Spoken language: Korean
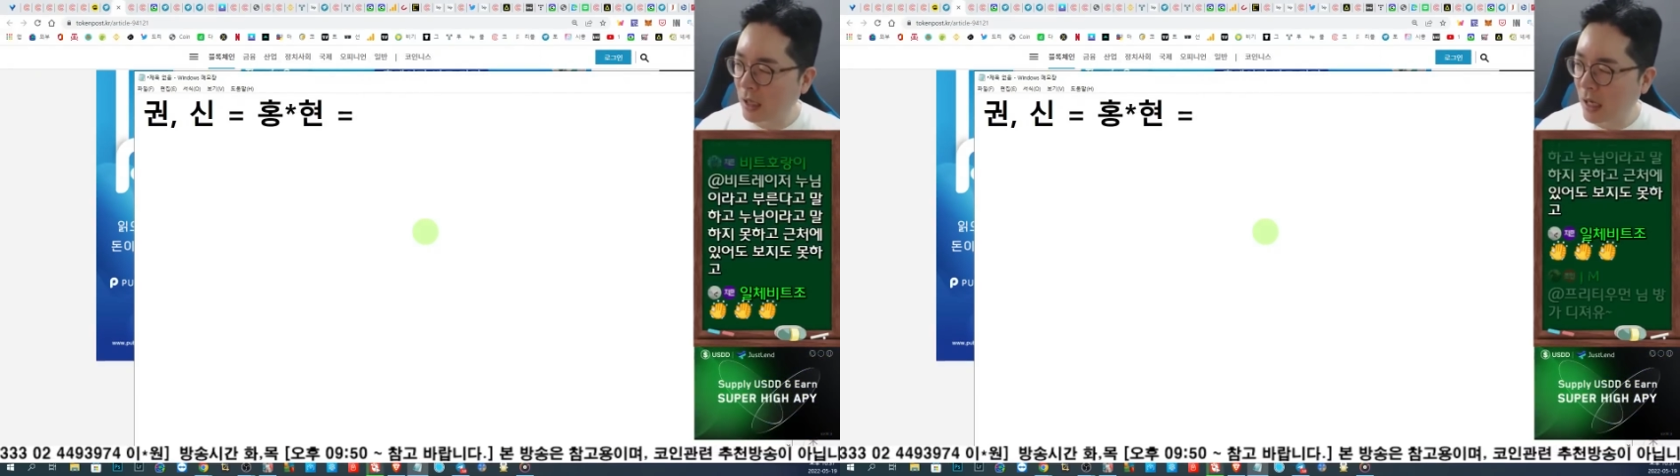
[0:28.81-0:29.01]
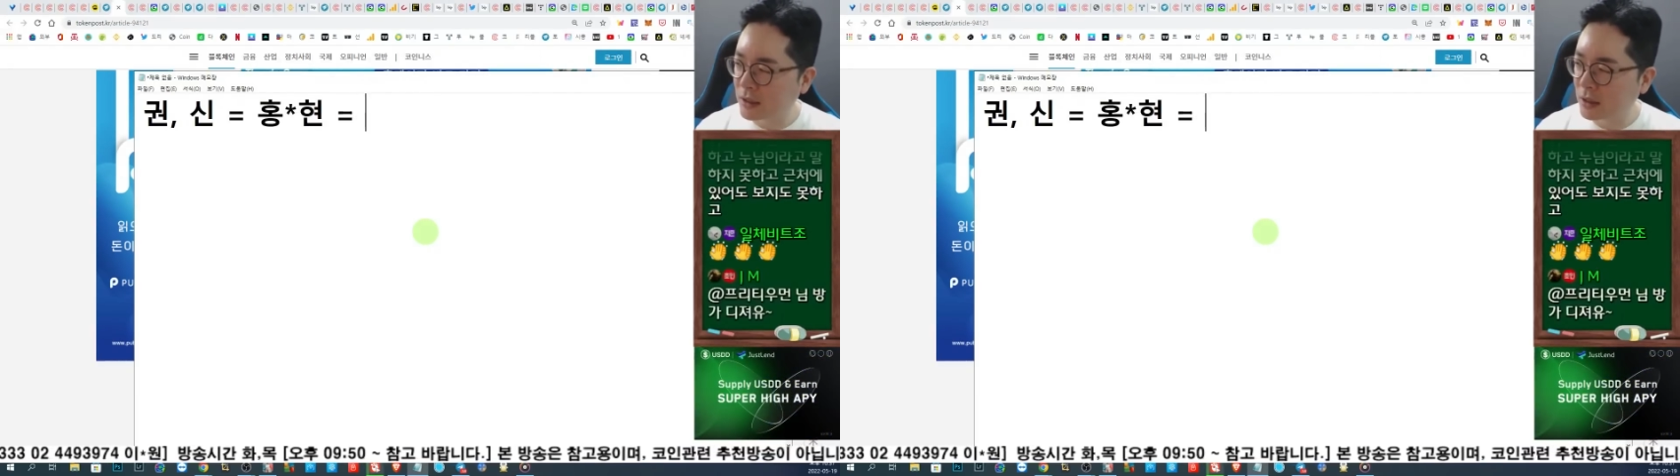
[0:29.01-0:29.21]

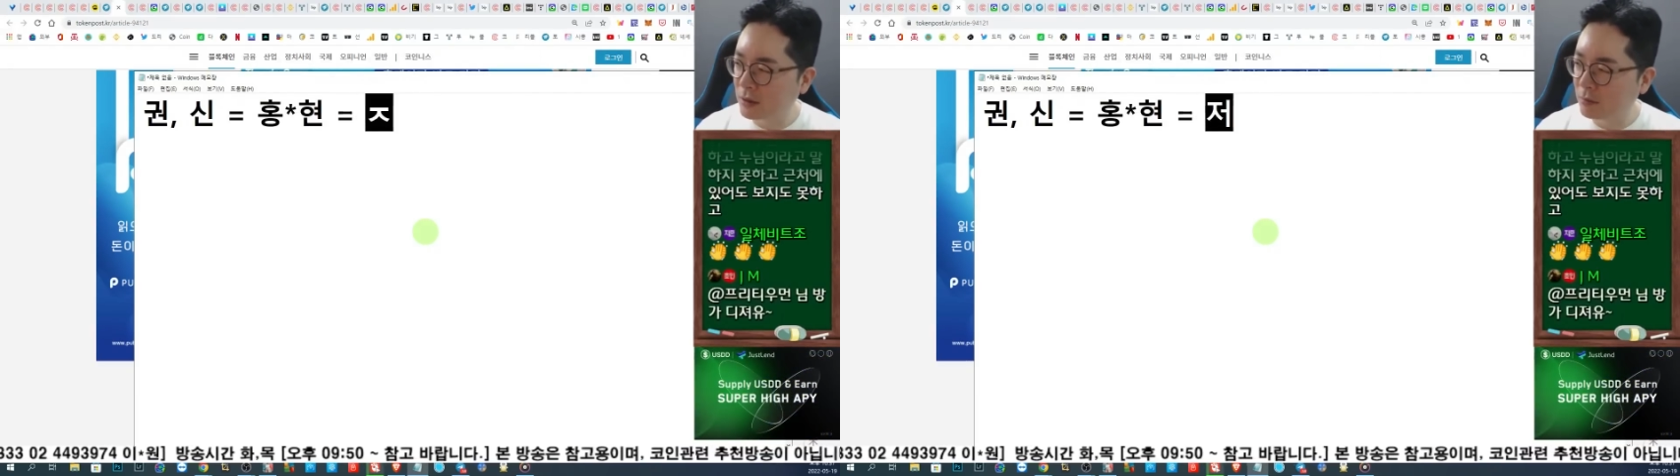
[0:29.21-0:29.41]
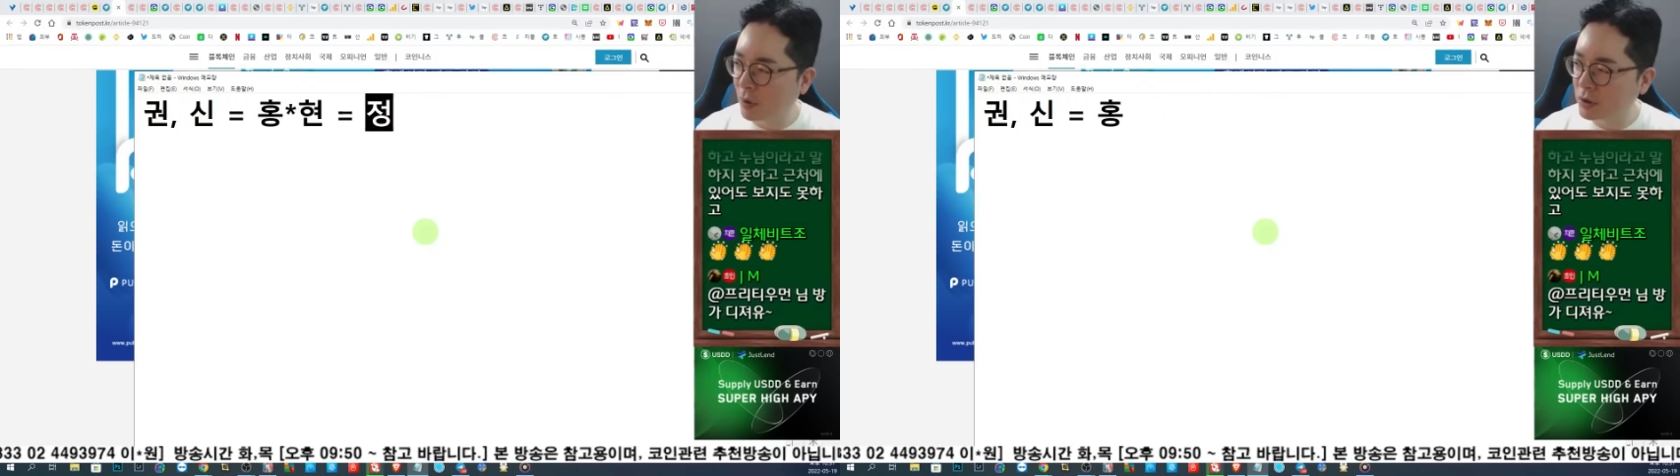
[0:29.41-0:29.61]

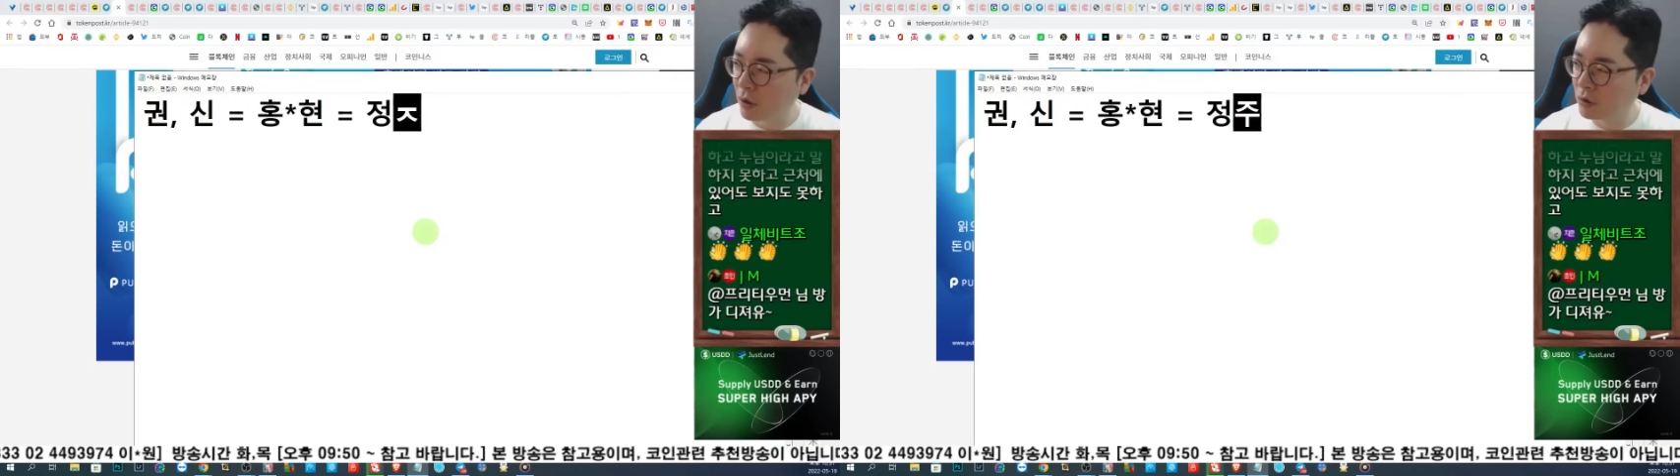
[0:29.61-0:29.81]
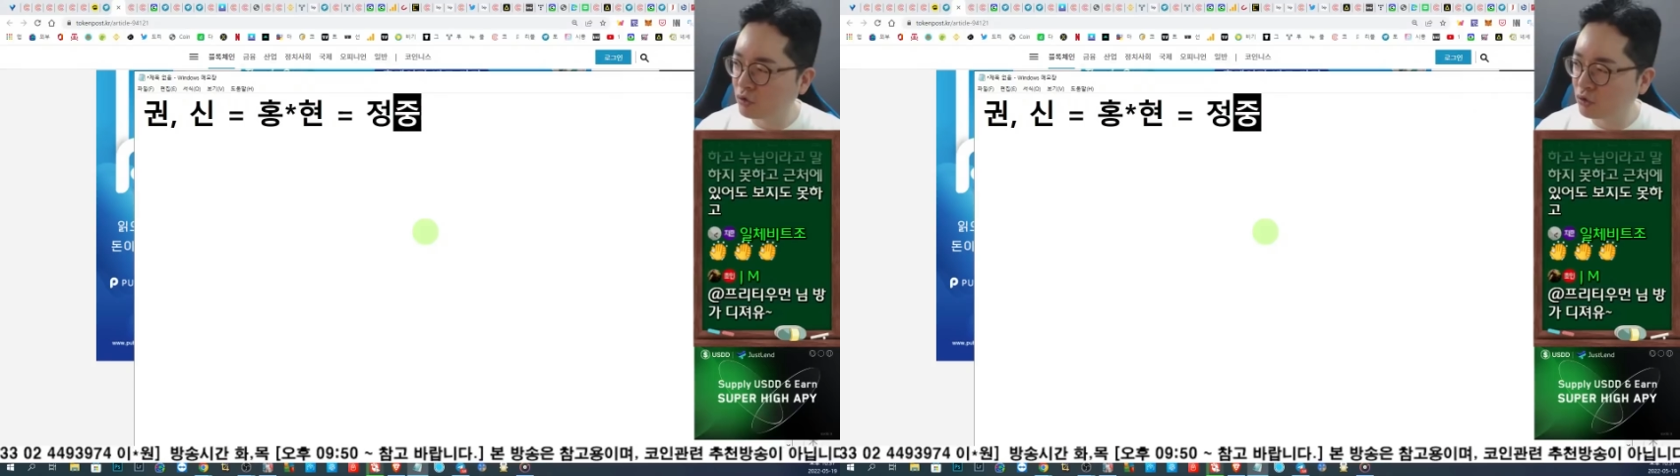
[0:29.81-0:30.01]
아시는 뭐
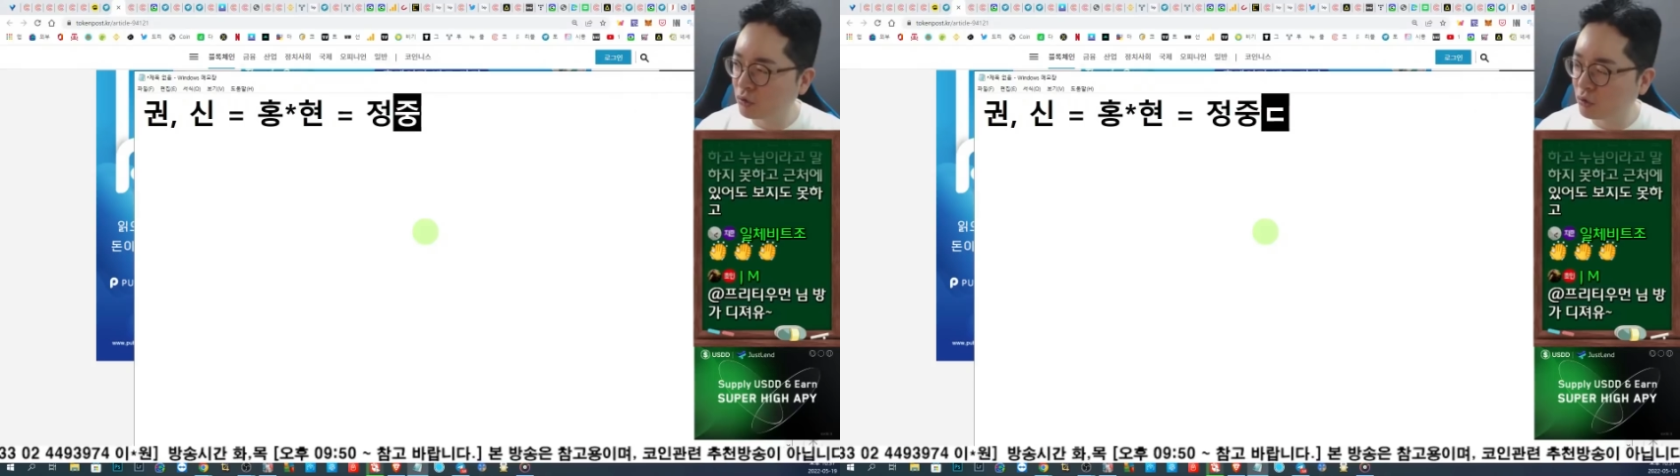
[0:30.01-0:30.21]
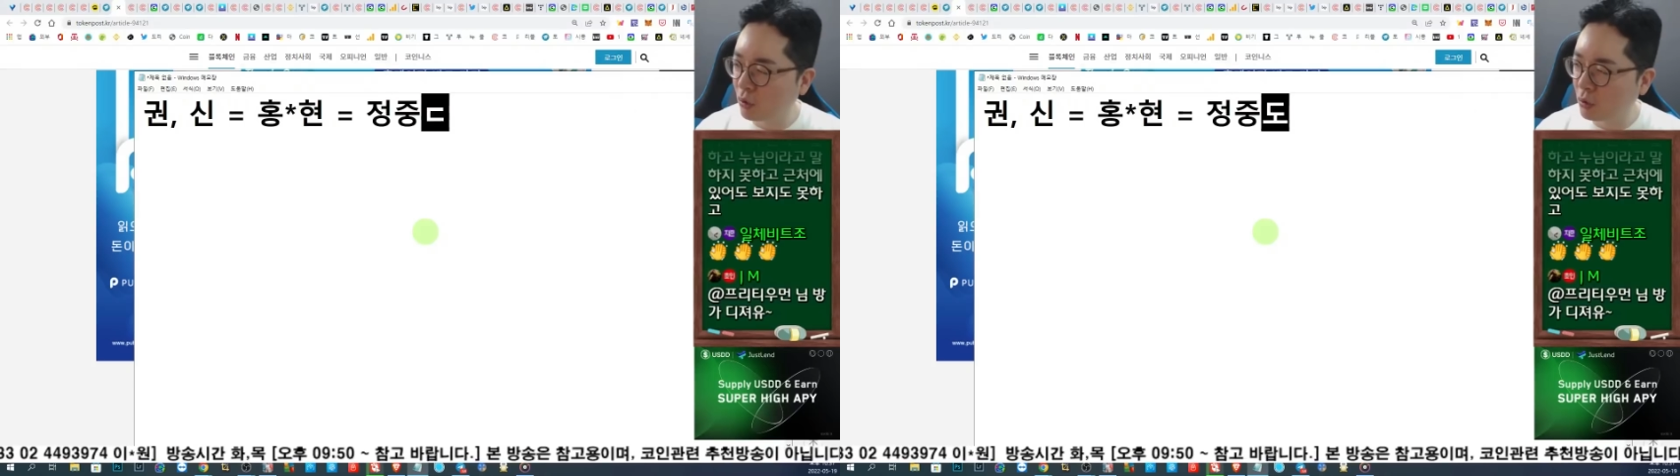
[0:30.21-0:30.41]

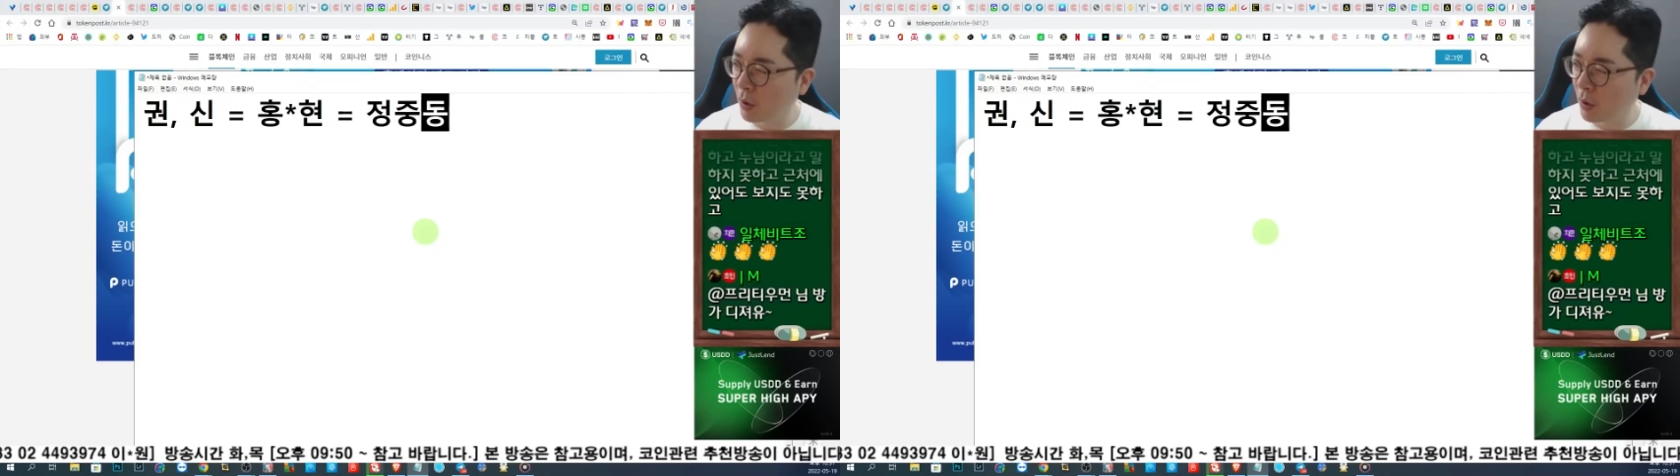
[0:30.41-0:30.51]
정중동